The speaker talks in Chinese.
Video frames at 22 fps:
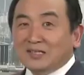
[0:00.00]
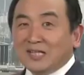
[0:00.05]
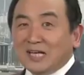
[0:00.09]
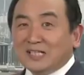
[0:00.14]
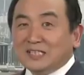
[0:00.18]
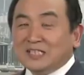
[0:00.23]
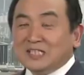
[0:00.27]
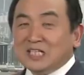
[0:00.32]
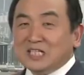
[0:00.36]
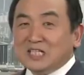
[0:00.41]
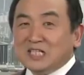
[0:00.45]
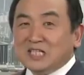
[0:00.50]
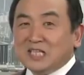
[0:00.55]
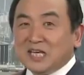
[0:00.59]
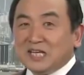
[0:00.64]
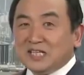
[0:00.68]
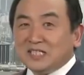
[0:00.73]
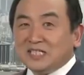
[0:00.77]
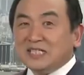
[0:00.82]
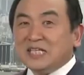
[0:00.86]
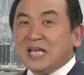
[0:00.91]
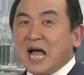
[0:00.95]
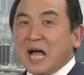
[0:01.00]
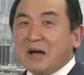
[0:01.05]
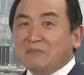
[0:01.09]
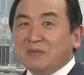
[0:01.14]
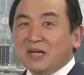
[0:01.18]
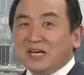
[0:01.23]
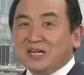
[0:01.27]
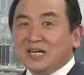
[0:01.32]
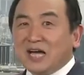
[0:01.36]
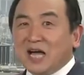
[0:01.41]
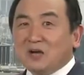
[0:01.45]
那今天下
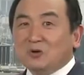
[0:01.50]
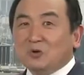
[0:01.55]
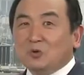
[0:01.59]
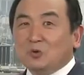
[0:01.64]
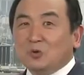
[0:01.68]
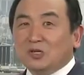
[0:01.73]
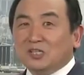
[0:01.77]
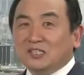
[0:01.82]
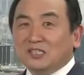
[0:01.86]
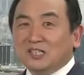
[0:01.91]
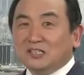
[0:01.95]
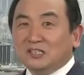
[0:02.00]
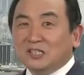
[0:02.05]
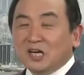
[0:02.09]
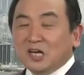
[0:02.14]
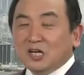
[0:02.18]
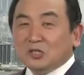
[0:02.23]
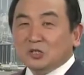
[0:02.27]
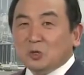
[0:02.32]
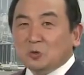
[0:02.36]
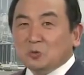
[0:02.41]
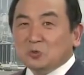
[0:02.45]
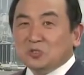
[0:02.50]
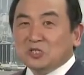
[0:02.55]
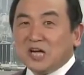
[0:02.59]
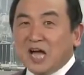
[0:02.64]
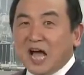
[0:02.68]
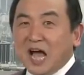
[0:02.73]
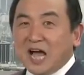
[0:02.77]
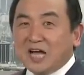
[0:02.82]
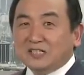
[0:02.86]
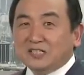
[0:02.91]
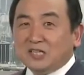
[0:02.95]
面干活的人都是
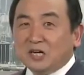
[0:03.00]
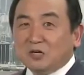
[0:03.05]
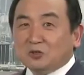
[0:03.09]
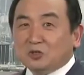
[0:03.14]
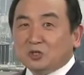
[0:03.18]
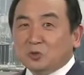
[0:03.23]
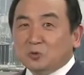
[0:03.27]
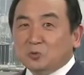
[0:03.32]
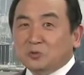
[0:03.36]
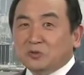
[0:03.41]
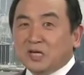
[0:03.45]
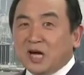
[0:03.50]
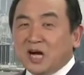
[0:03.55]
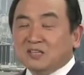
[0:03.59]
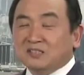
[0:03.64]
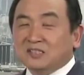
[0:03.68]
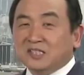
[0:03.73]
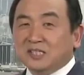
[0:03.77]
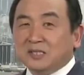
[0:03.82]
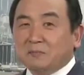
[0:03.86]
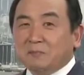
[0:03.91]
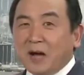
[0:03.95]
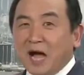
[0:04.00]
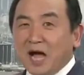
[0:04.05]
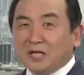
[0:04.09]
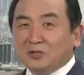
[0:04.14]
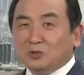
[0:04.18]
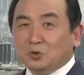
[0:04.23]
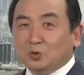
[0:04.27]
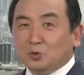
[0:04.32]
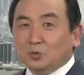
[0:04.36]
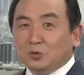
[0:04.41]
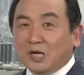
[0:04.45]
按照周永康这个
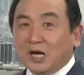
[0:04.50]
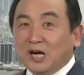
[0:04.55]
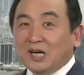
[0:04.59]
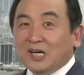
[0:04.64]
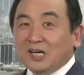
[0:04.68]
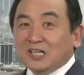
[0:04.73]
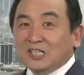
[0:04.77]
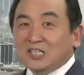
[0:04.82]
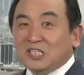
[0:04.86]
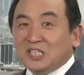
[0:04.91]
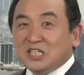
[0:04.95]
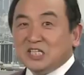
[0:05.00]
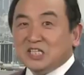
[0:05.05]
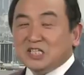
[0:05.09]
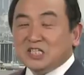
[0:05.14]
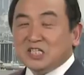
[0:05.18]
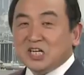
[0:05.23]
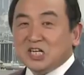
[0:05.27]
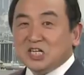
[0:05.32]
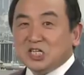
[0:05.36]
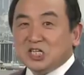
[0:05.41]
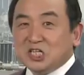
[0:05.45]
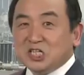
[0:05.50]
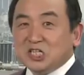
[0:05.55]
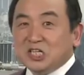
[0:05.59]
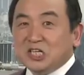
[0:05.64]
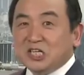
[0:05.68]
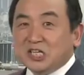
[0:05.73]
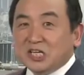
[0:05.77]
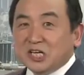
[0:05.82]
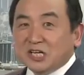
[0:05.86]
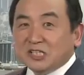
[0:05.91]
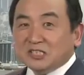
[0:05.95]
叛徒的精神旨
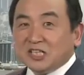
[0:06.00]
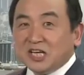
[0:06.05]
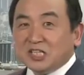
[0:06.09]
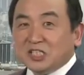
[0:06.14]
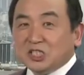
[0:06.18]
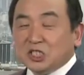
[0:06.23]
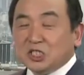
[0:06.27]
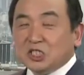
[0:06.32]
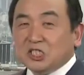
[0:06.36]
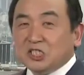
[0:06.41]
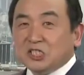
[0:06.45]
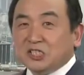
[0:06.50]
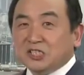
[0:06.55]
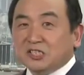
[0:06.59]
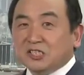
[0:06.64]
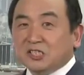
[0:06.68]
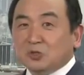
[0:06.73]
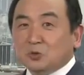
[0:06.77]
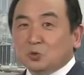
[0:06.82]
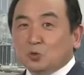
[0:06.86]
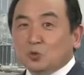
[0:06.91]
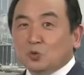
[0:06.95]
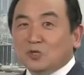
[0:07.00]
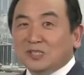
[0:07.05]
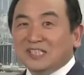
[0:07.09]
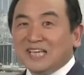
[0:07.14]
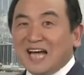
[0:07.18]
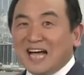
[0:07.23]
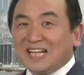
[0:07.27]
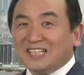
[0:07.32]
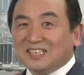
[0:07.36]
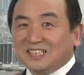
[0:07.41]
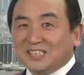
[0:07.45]
意在执行着国
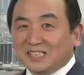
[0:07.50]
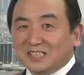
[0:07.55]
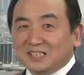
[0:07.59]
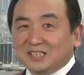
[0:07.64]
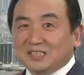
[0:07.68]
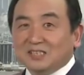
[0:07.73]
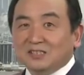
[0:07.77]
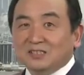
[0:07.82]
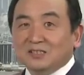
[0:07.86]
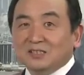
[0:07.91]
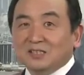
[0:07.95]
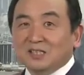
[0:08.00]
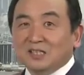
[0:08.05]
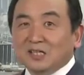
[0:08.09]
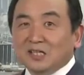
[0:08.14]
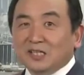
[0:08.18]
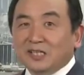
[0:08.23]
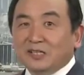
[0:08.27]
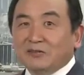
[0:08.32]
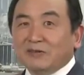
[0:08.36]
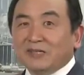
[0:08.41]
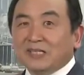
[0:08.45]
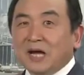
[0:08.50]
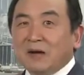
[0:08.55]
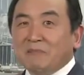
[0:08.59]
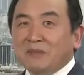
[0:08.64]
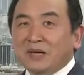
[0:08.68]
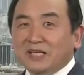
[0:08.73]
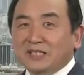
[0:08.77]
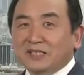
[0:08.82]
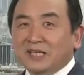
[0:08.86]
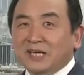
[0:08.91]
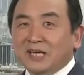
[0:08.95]
家的政策，因为他
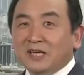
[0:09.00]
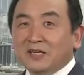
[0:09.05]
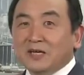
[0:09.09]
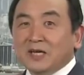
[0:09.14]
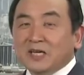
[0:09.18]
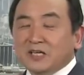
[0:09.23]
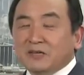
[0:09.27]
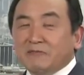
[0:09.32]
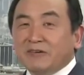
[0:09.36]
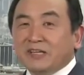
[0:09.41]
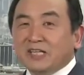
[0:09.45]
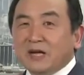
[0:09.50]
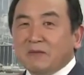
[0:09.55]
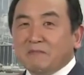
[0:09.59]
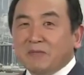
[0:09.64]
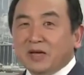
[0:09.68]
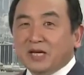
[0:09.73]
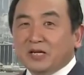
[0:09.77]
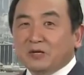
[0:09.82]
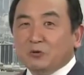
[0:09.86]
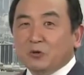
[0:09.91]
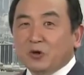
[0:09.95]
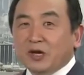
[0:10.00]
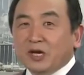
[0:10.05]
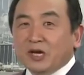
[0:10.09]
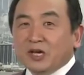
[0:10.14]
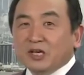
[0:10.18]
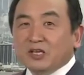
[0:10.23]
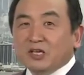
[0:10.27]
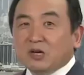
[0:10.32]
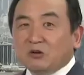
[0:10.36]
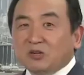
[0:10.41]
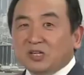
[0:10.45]
每天，因为他每个月
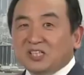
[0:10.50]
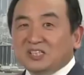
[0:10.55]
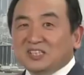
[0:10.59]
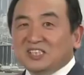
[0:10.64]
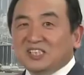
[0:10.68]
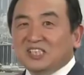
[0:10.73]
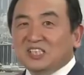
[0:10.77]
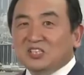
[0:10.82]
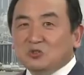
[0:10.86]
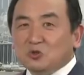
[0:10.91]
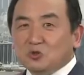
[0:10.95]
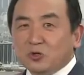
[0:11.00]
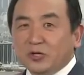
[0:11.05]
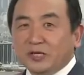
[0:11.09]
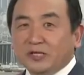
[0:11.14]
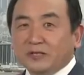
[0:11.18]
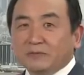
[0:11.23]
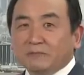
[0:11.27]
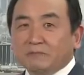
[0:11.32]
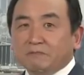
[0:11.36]
要领薪水。